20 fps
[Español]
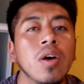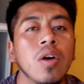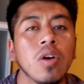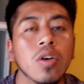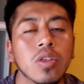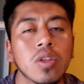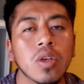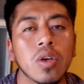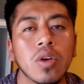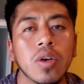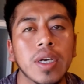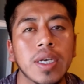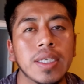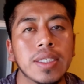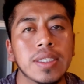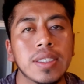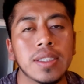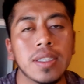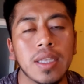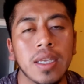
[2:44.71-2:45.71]
otro,
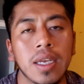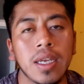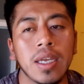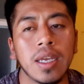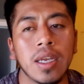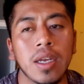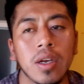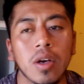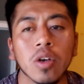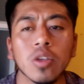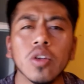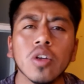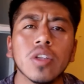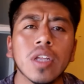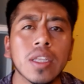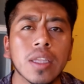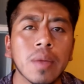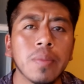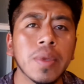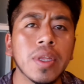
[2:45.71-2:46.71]
este, otro
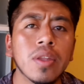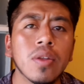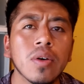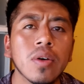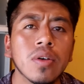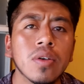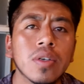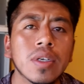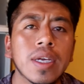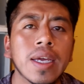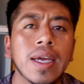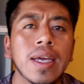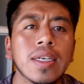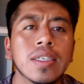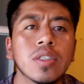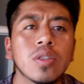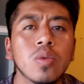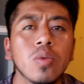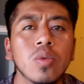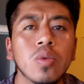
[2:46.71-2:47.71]
tratamiento que
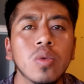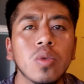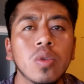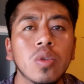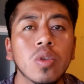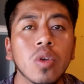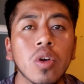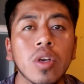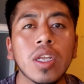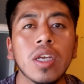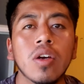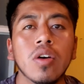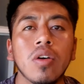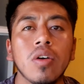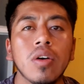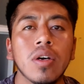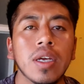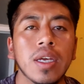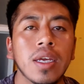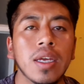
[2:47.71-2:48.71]
es un
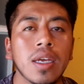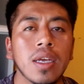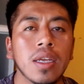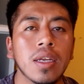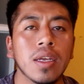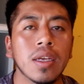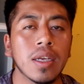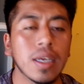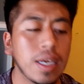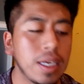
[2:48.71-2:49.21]
tónico, eh,